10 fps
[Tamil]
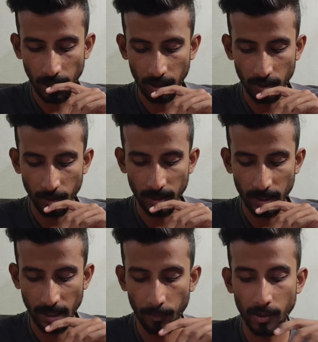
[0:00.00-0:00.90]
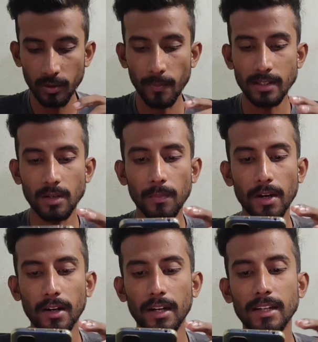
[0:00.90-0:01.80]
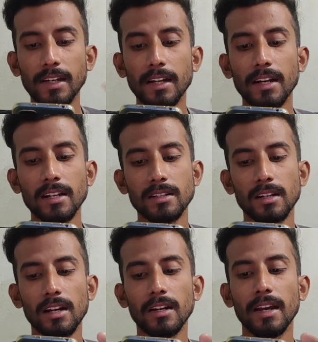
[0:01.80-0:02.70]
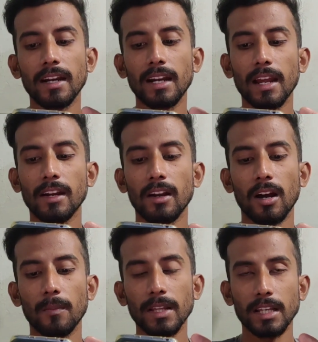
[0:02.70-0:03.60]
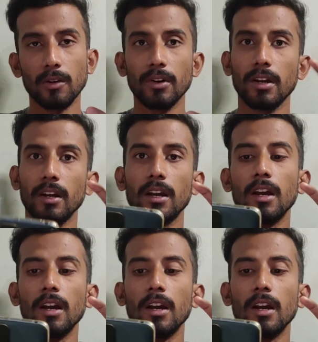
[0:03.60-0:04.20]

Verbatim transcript: அது வந்து பார்த்திங்கன்னா எப்படி வந்து மென்ஷன் பண்ணுறாங்கன்னா இன்டர்நேஷ்னல் டேட் லைன் அப்படிங்கிற ஒரு